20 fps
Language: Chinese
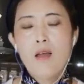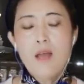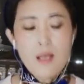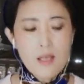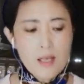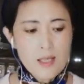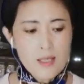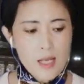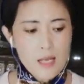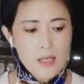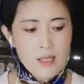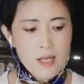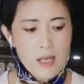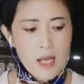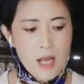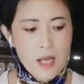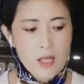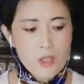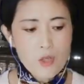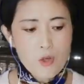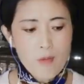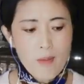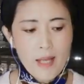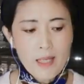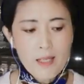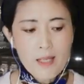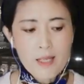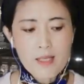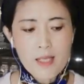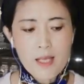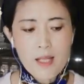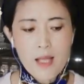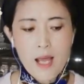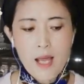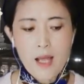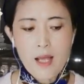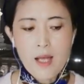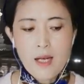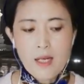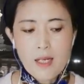你想想看，Joe Biden 现
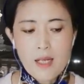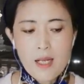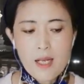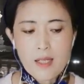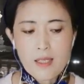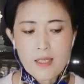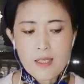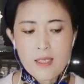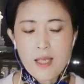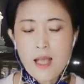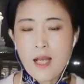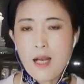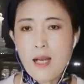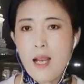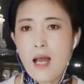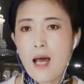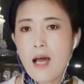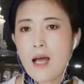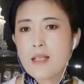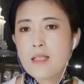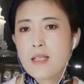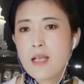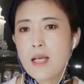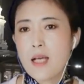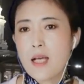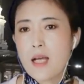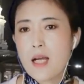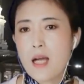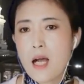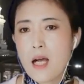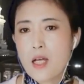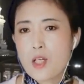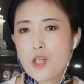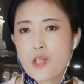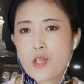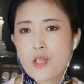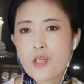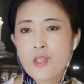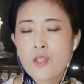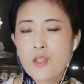在领先了这个
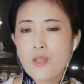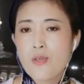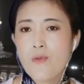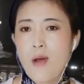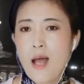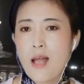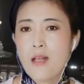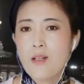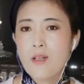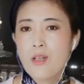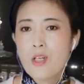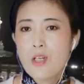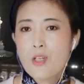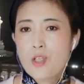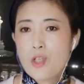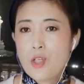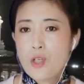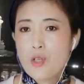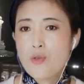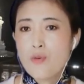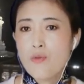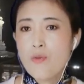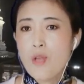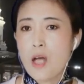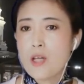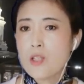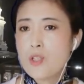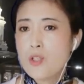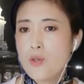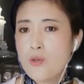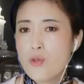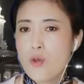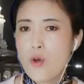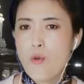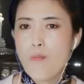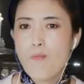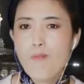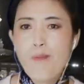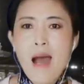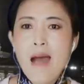十四万，其中呢就
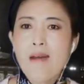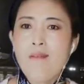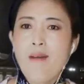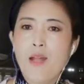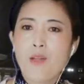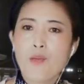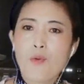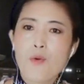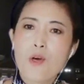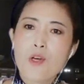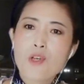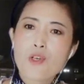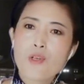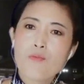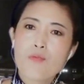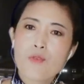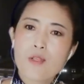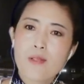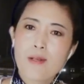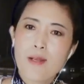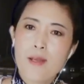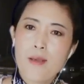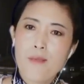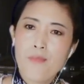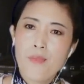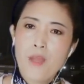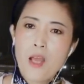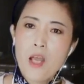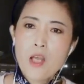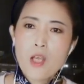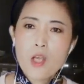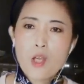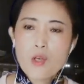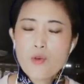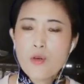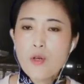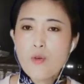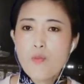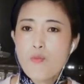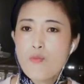有八万多是穆斯林。你
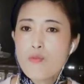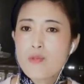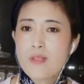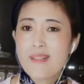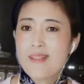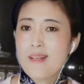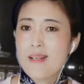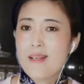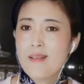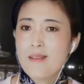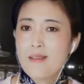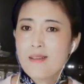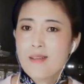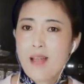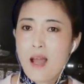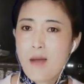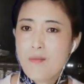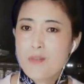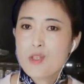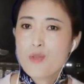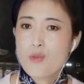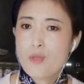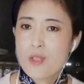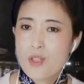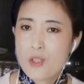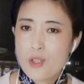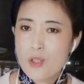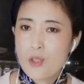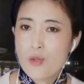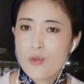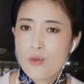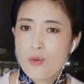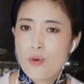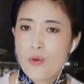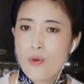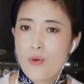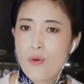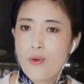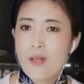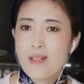说穆斯林他们所起的
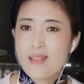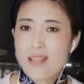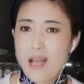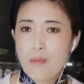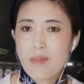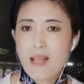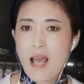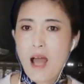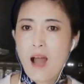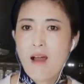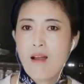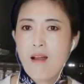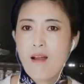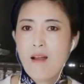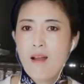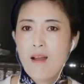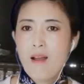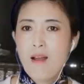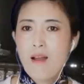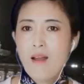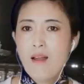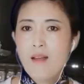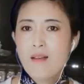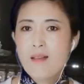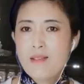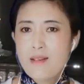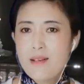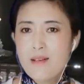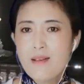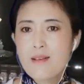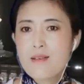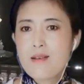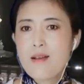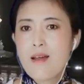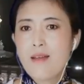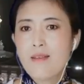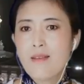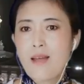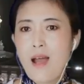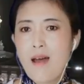作用大不大？真的是
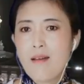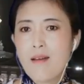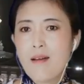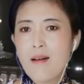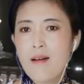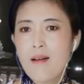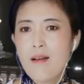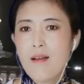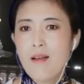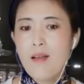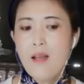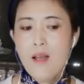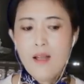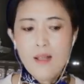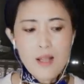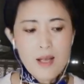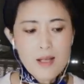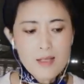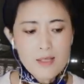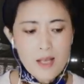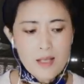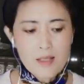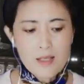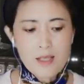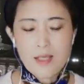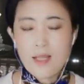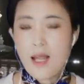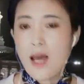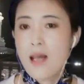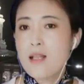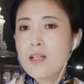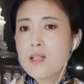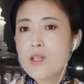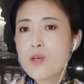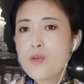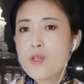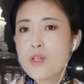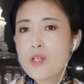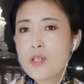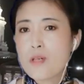很大的。那在其他的
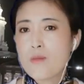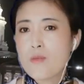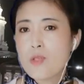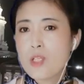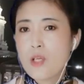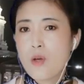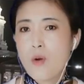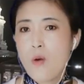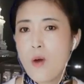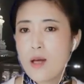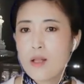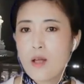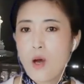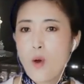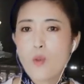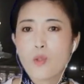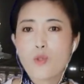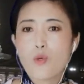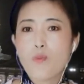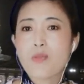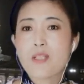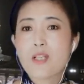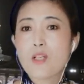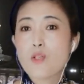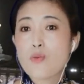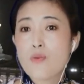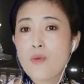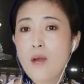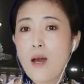州是什么情况呢？我就不清楚